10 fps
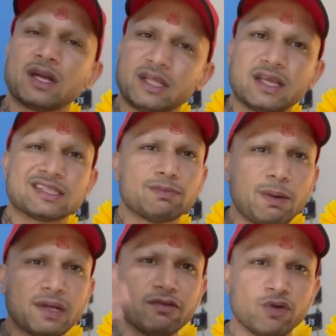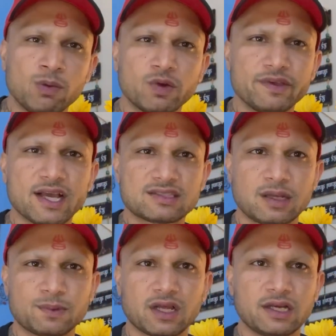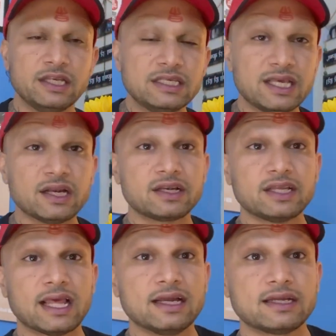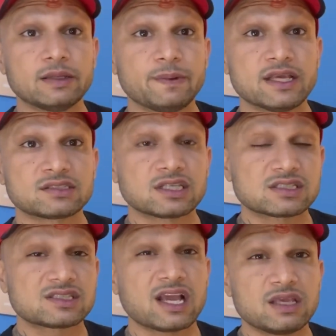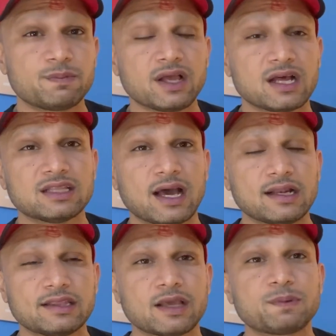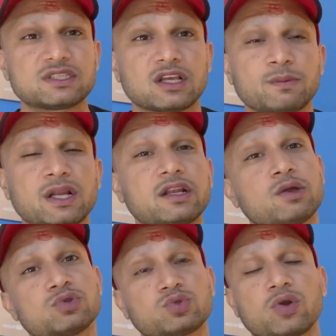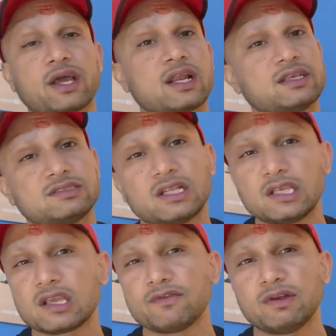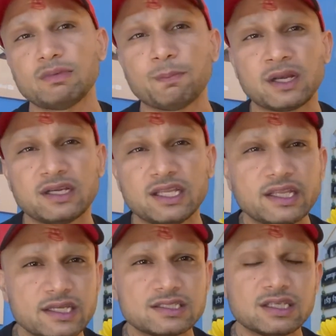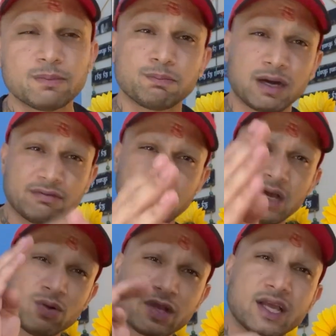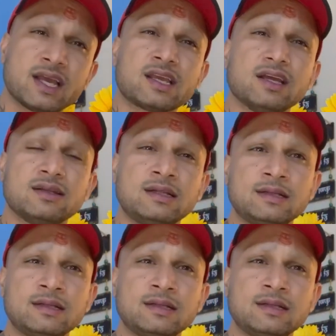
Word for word: ठीक है जब हमने वो मूवी एक्सेप्ट कर ली ये रियलिटी पे सच्चाई पे आधारित एक पिक्चर बन रही है उसको कह रहा कि इस तरीके की फिल्में बननी ही नहीं चाहिए बावला हो गया है क्या